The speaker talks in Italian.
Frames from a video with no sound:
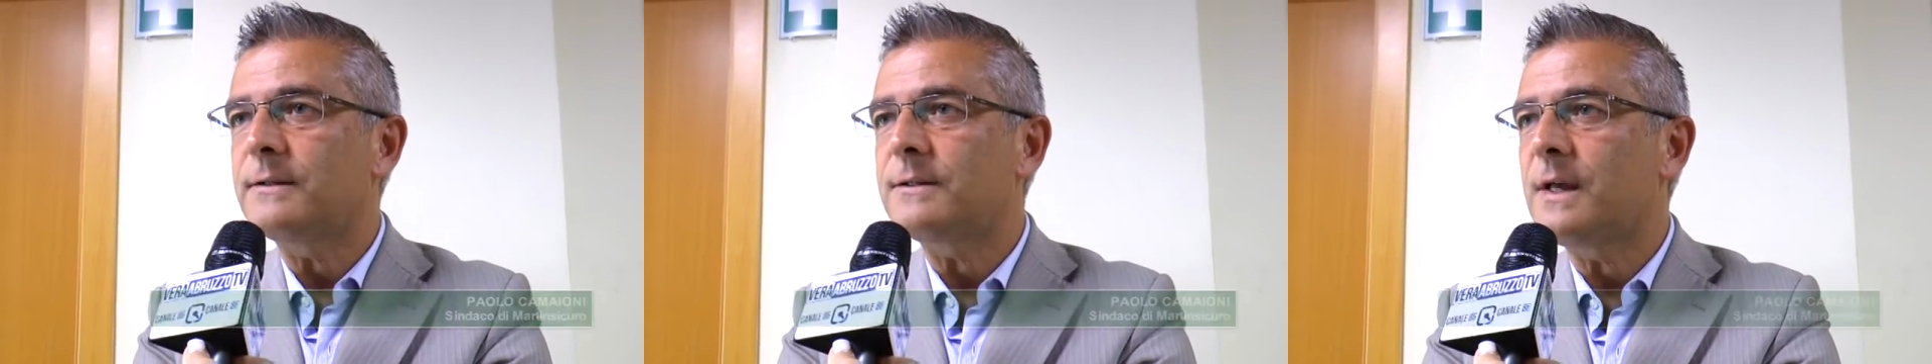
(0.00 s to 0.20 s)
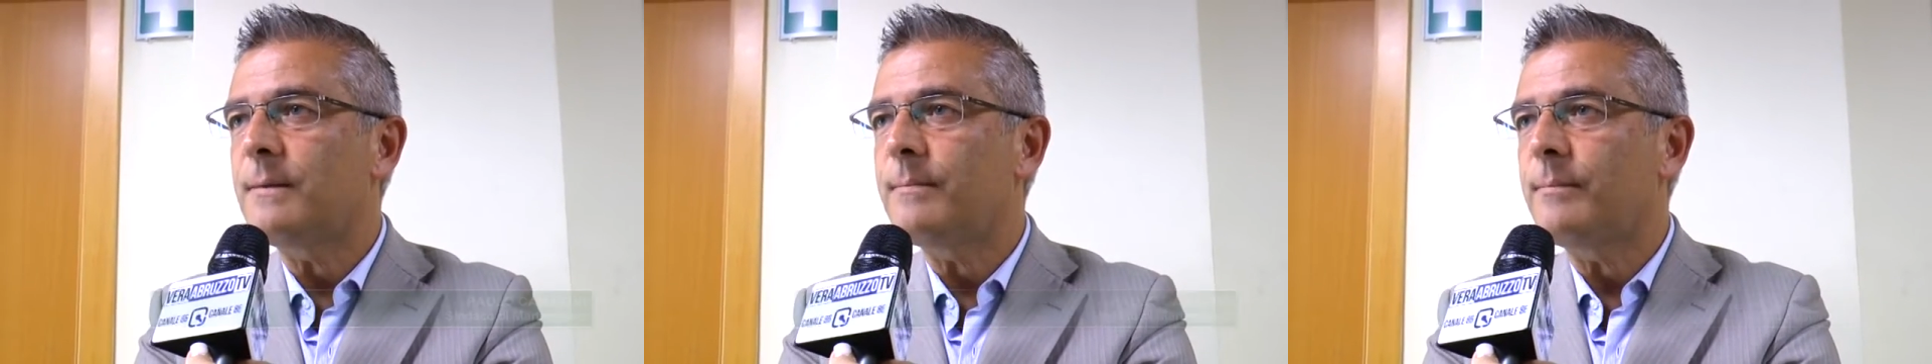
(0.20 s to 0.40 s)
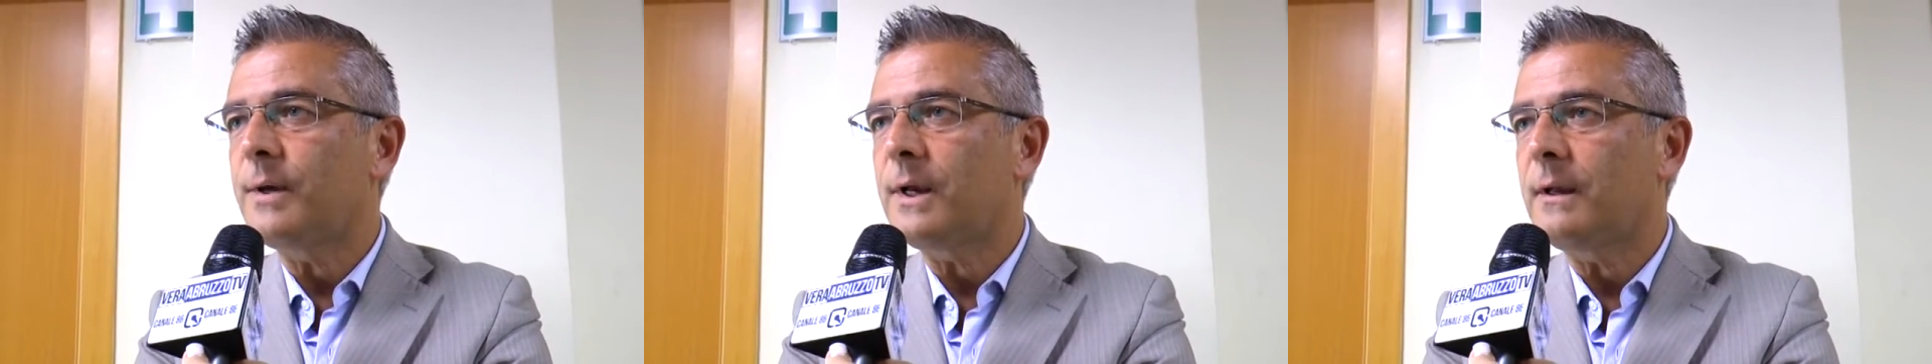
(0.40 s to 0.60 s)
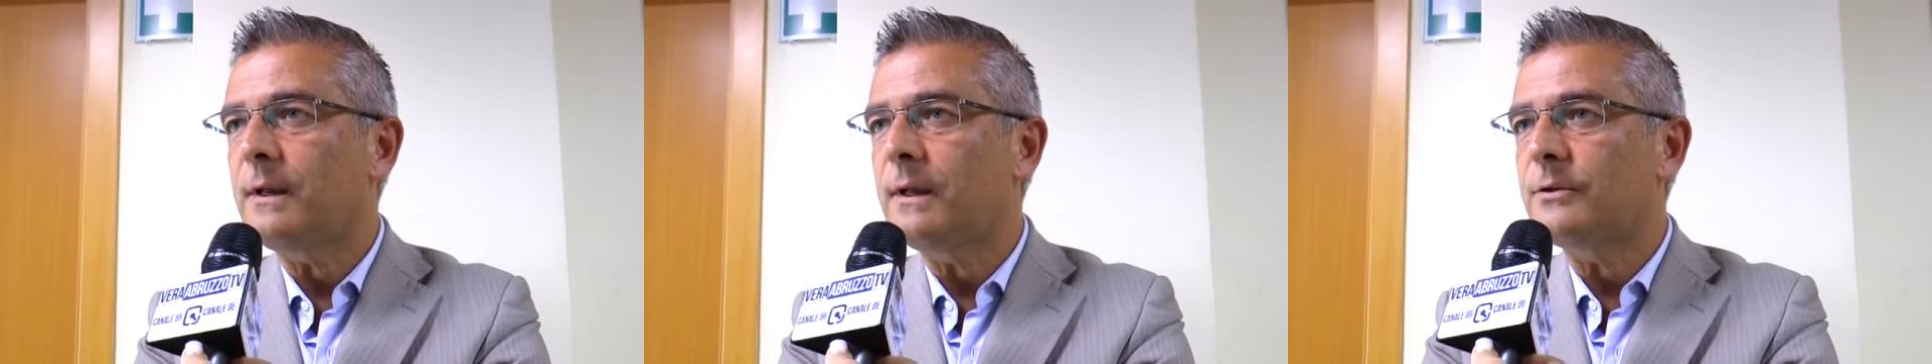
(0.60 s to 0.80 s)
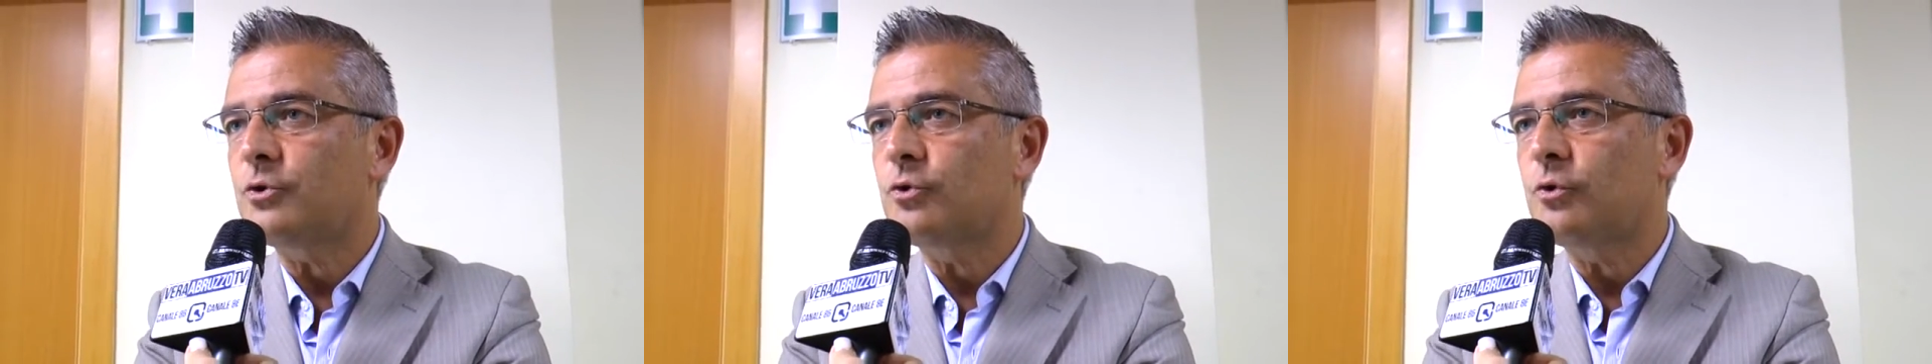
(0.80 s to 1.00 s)
sempre
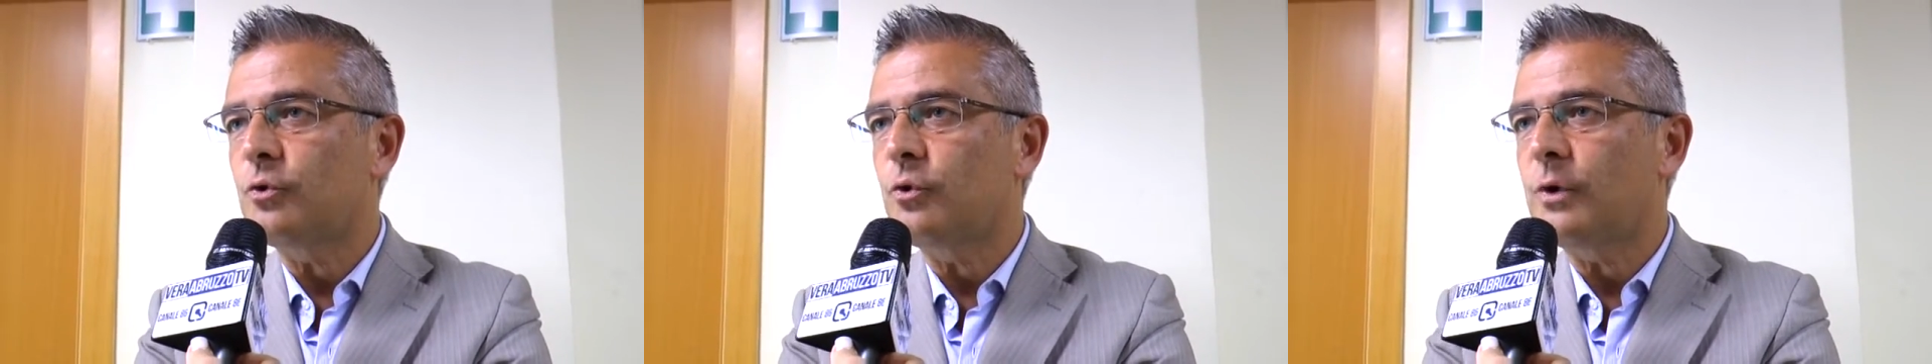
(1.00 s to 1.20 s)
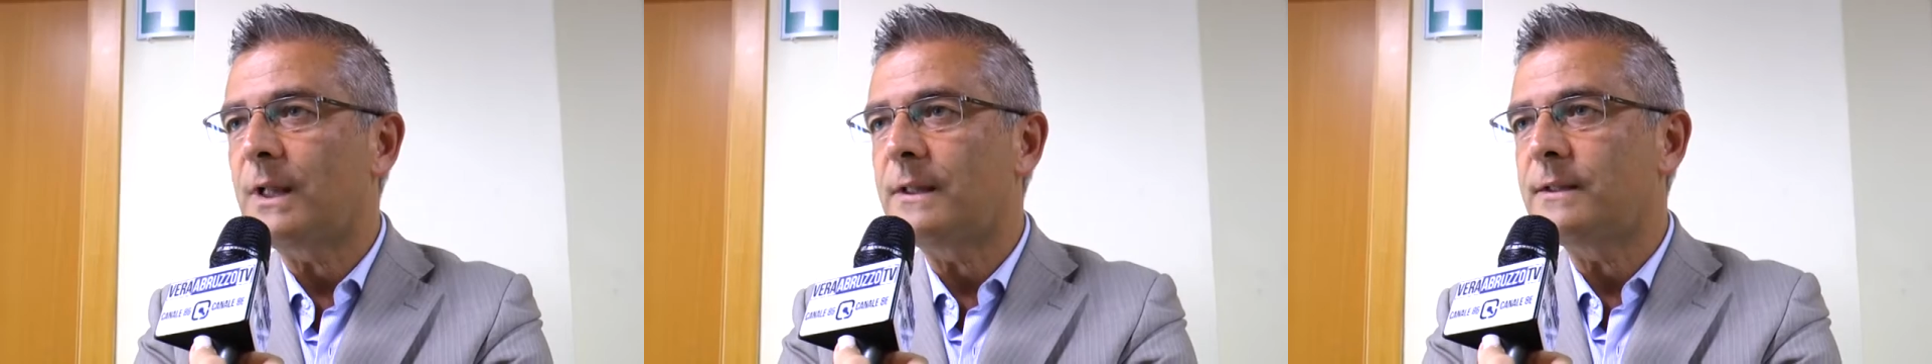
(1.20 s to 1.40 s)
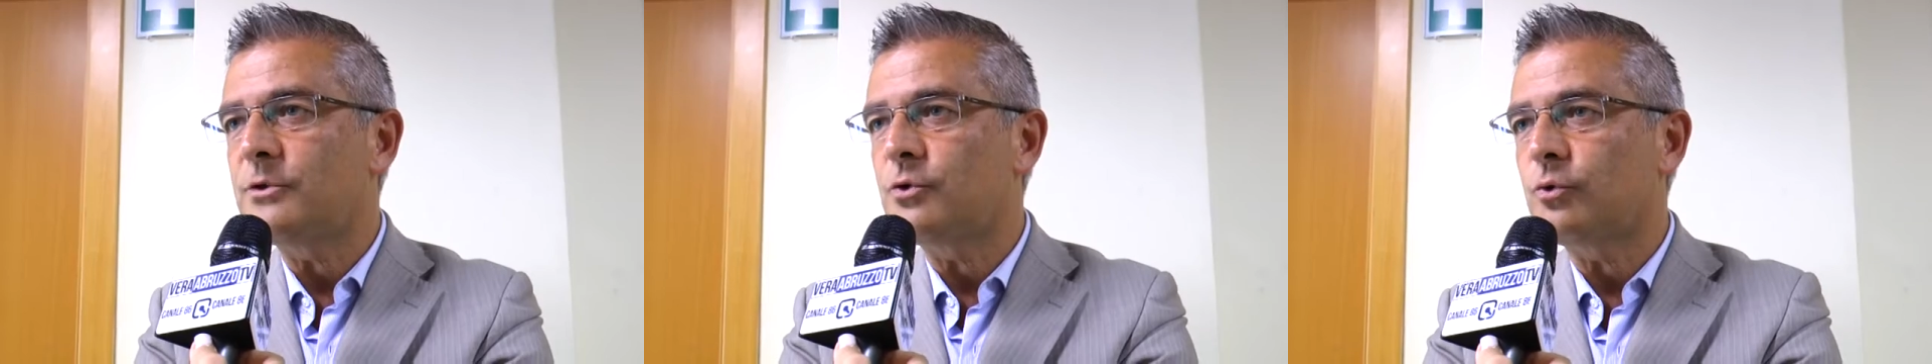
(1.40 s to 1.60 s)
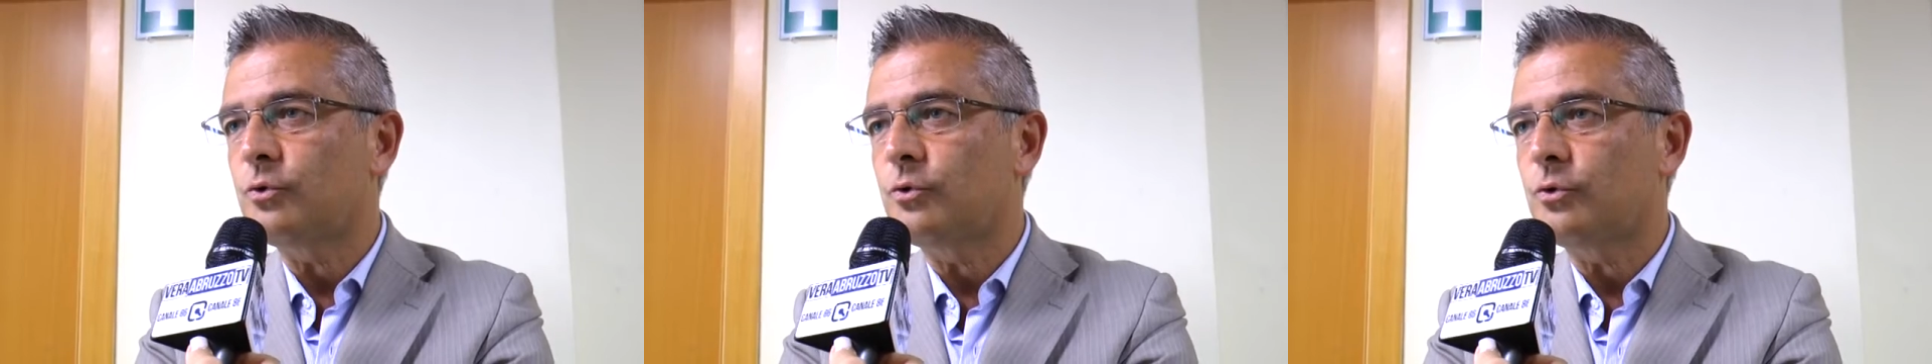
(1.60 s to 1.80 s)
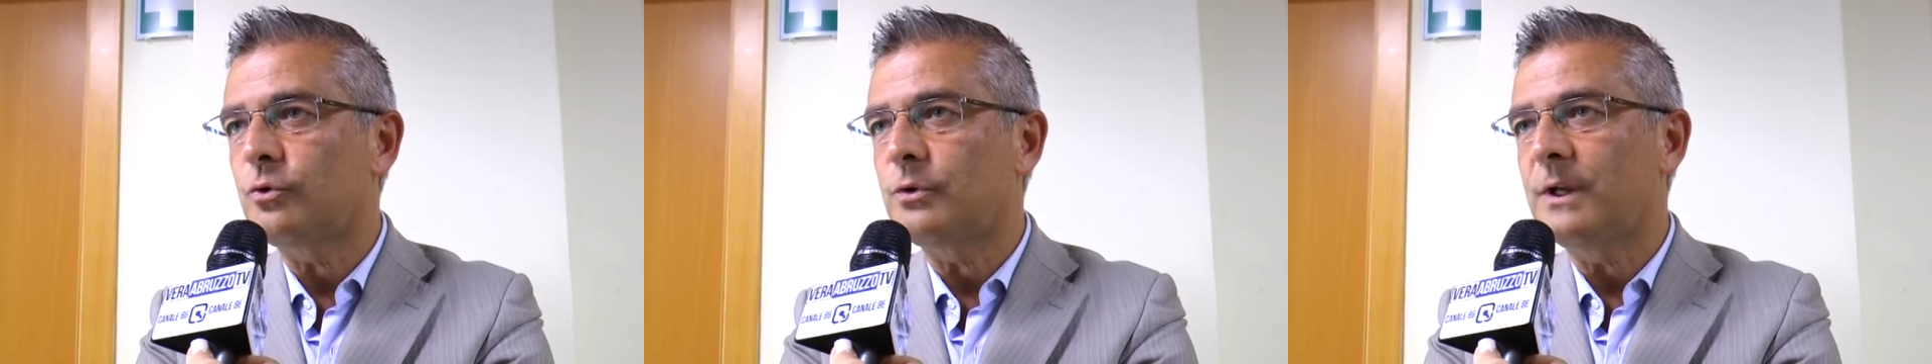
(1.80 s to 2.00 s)
e solo al di
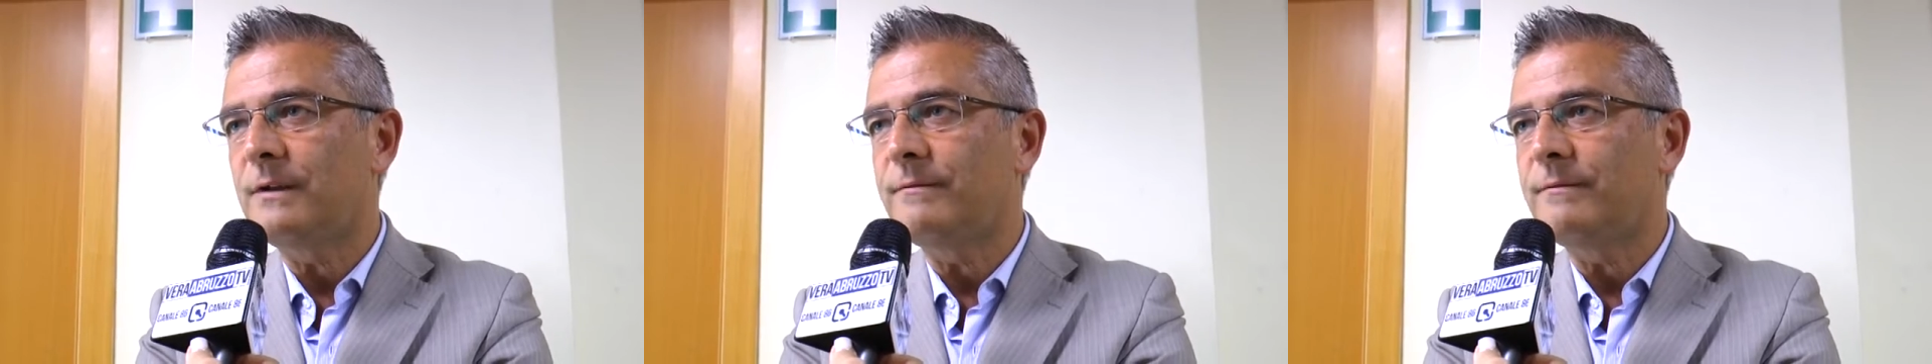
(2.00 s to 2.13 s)
sotto delle